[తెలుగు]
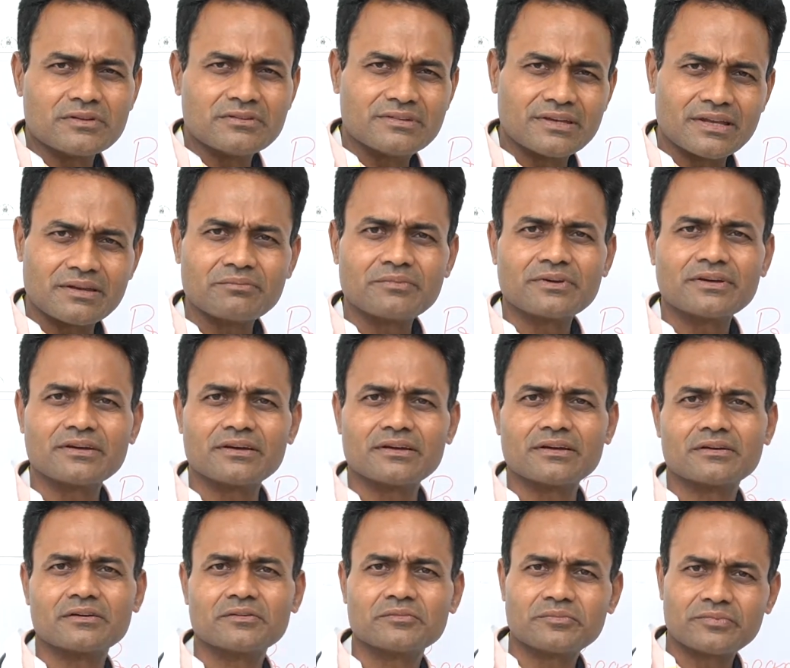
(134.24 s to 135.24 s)
జన్మ
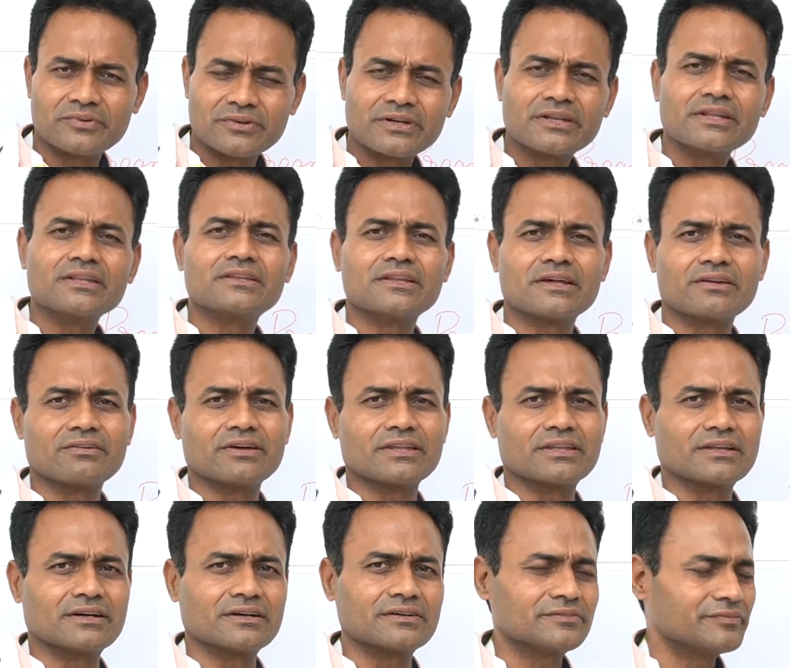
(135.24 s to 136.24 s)
పుట్టిన
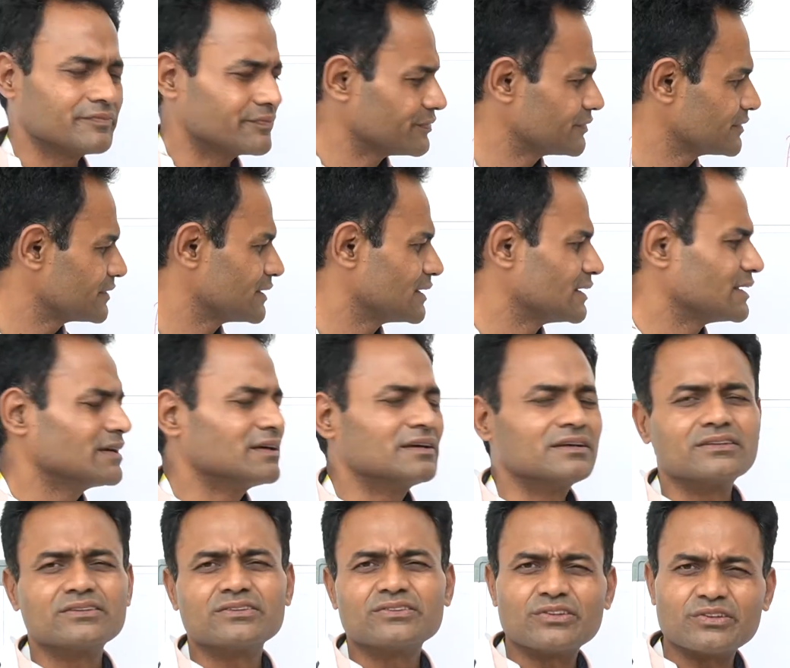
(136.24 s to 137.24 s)
తర్వాత
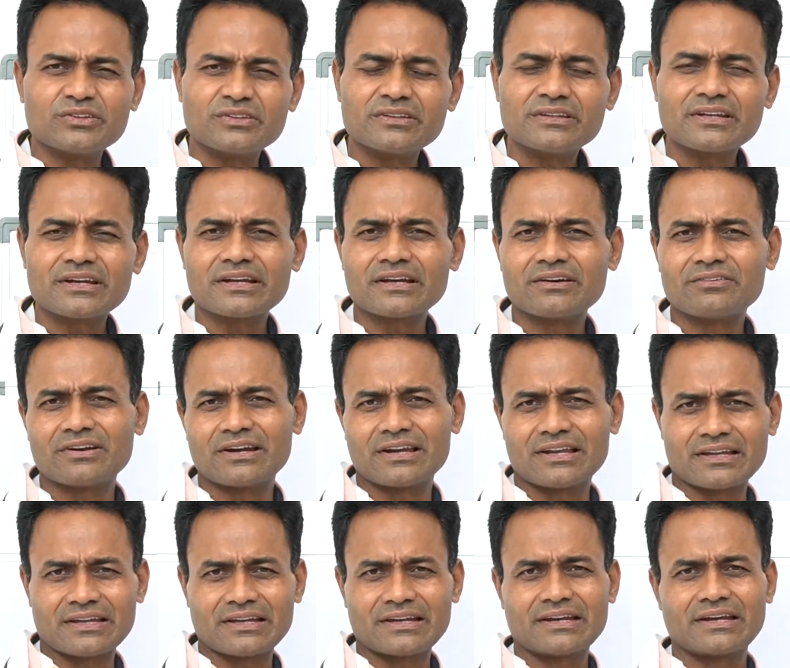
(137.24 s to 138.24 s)
తొందరగా
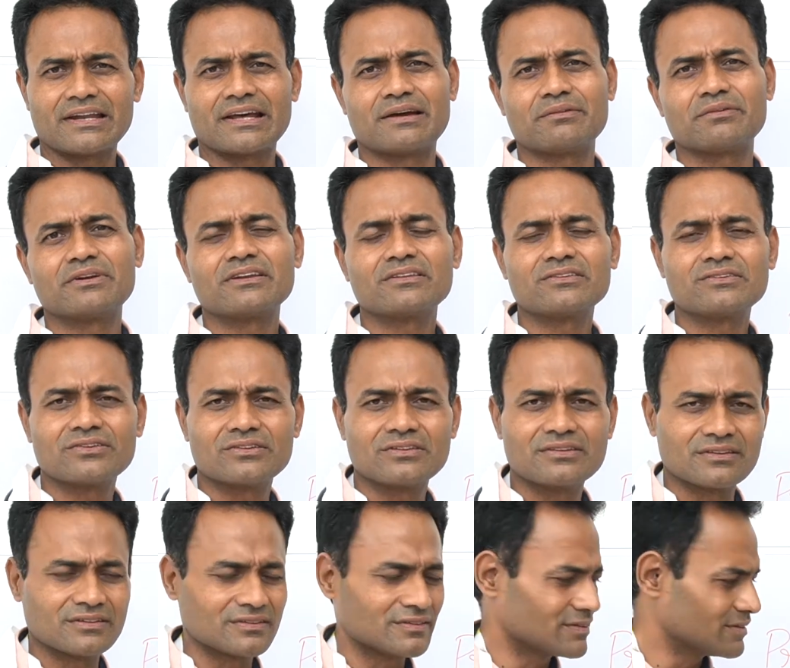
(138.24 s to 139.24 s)
వాళ్ళకి డయాబెటీస్
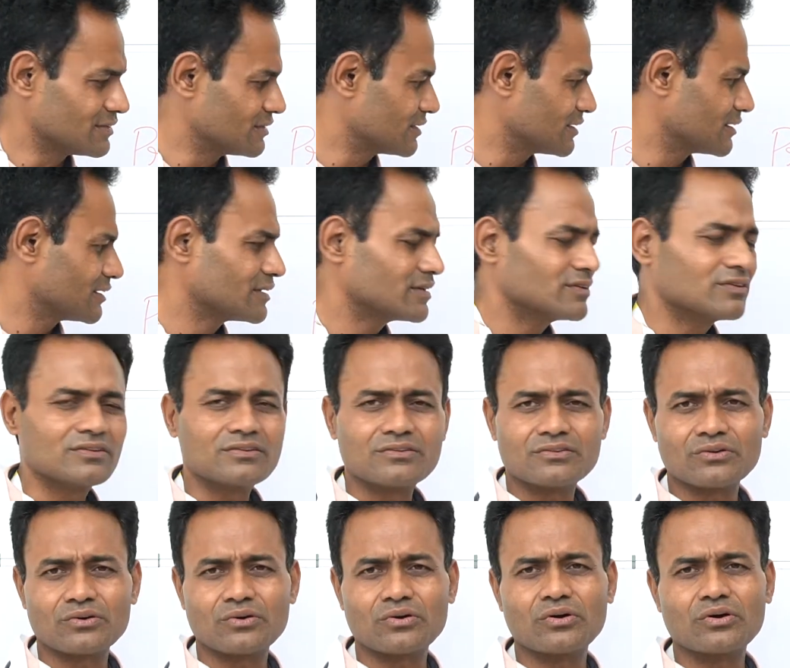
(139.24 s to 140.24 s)
వచ్చేస్తుంది
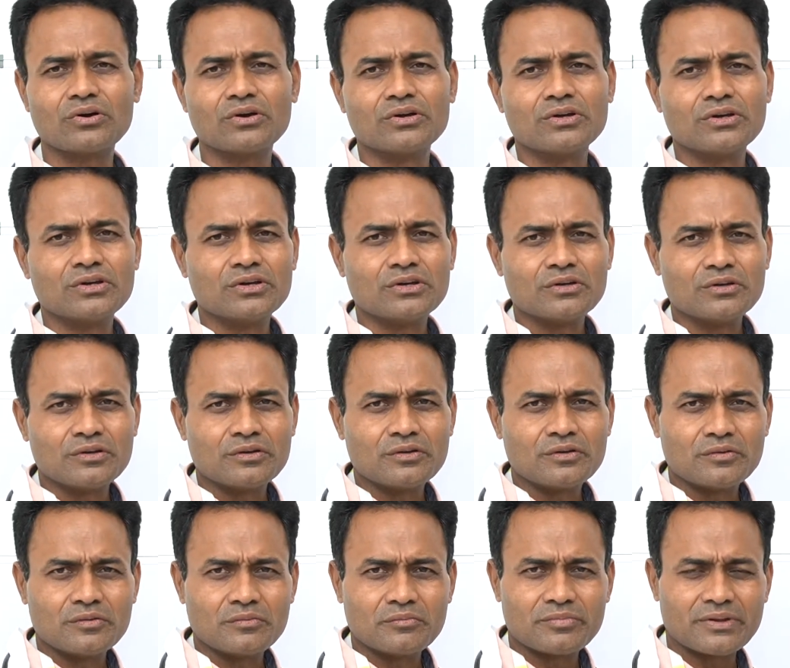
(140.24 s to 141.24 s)
సో
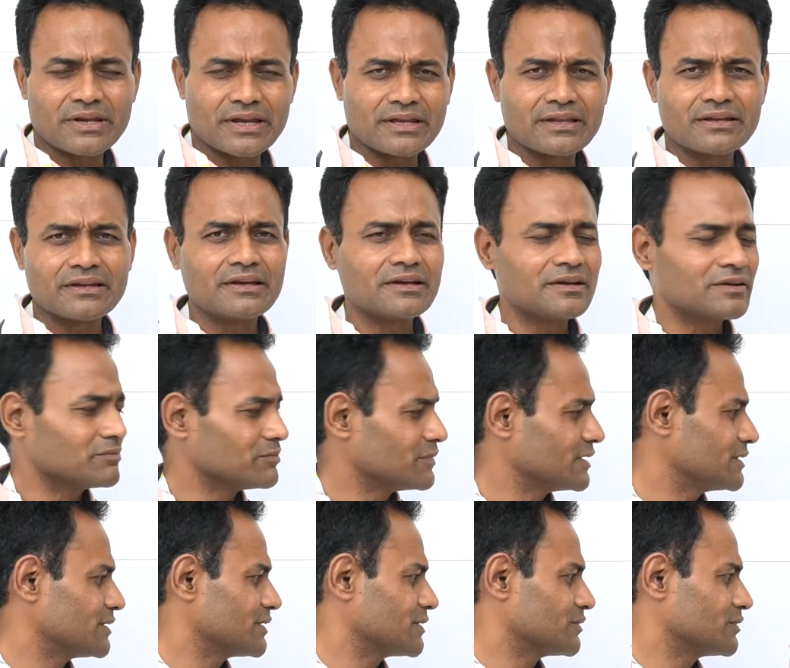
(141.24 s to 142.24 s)
ప్రెగ్నెంట్
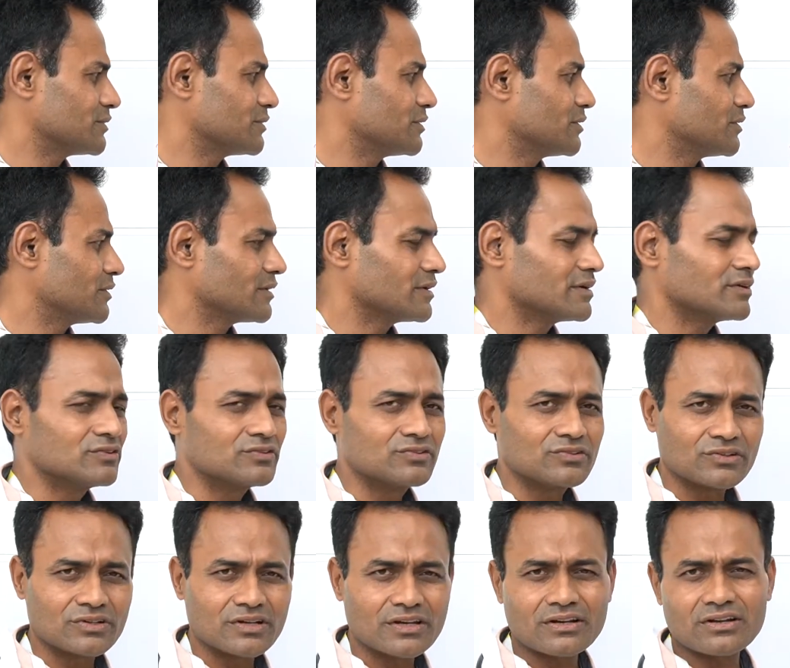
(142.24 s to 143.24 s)
మదరు
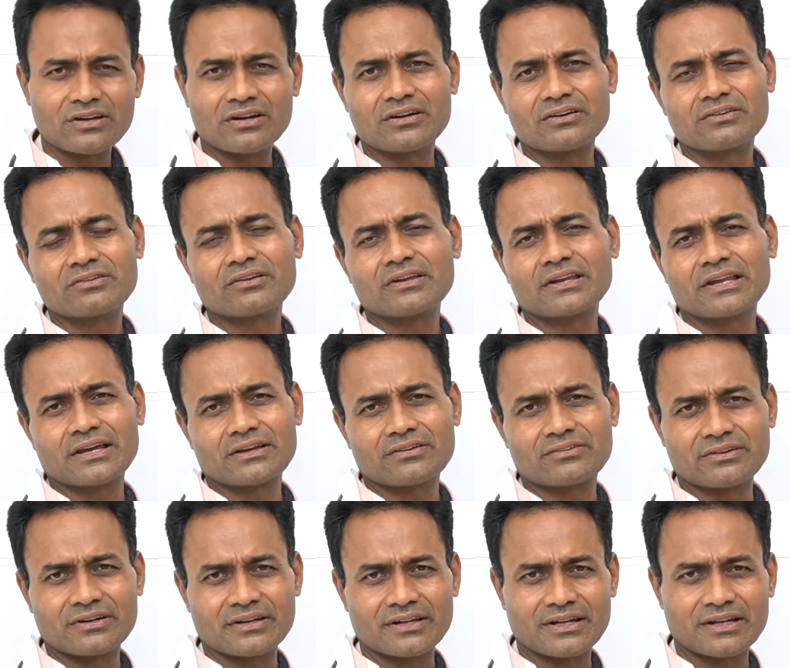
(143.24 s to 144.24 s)
షుగర్ కంట్రోల్
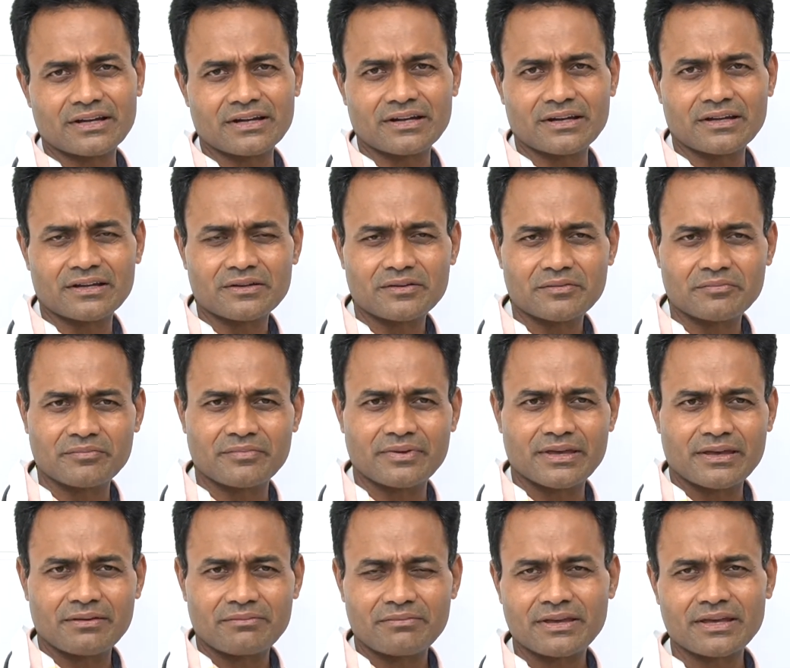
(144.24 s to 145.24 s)
లేకుండా
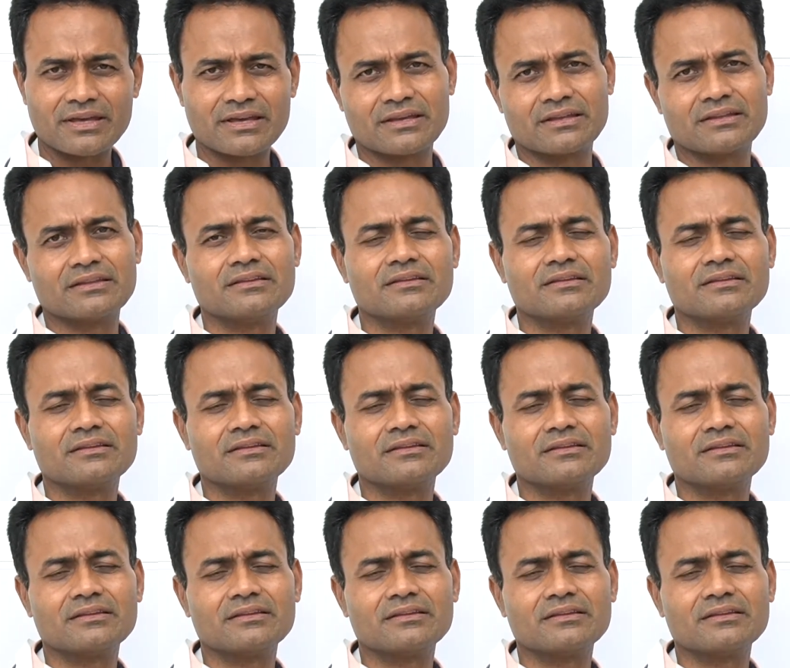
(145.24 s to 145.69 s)
బేబీకి